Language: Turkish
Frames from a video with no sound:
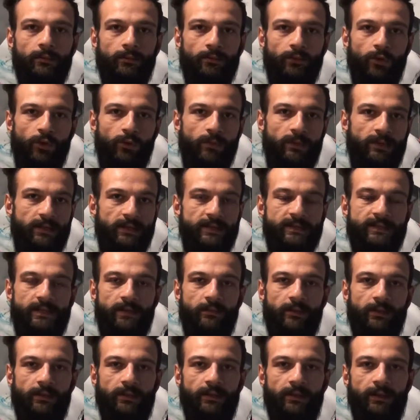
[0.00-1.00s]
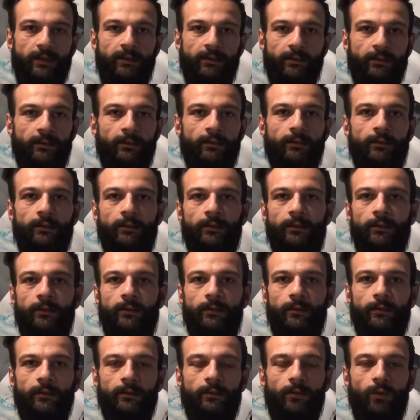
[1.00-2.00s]
dövmeli istemekteler.
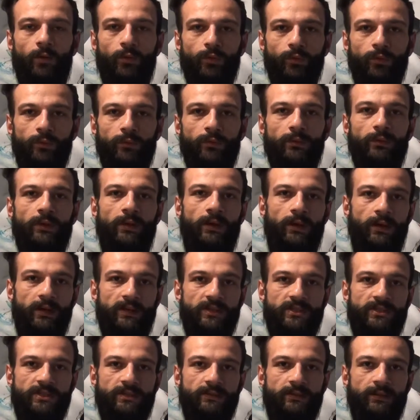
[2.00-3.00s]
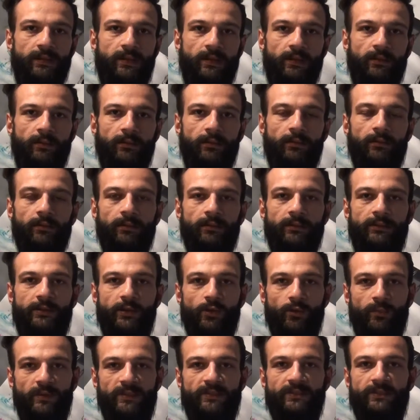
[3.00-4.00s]
Onun haricinde
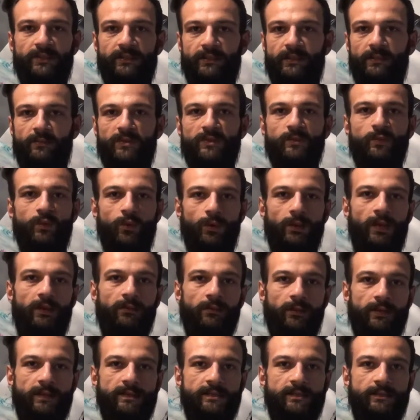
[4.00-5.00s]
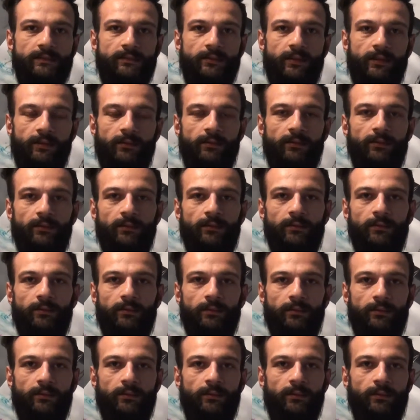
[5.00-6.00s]
geometri dediğimiz bir olay var aslında.
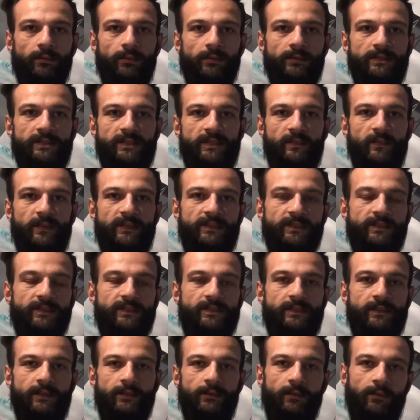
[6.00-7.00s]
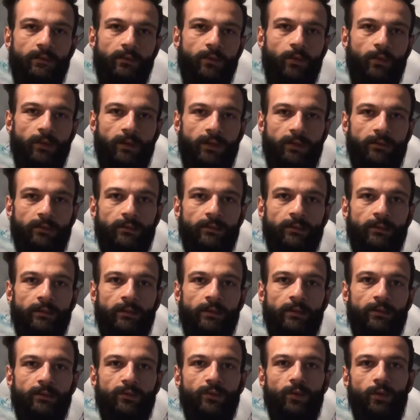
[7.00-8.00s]
Simetrisi olan,
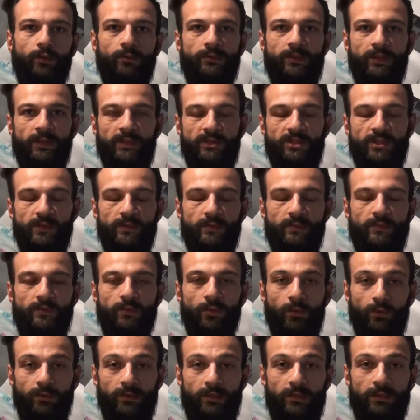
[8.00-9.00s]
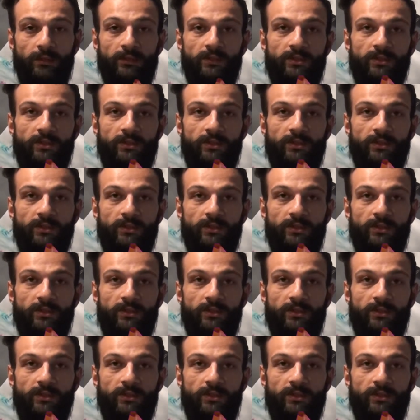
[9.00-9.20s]
noktala çal noktalı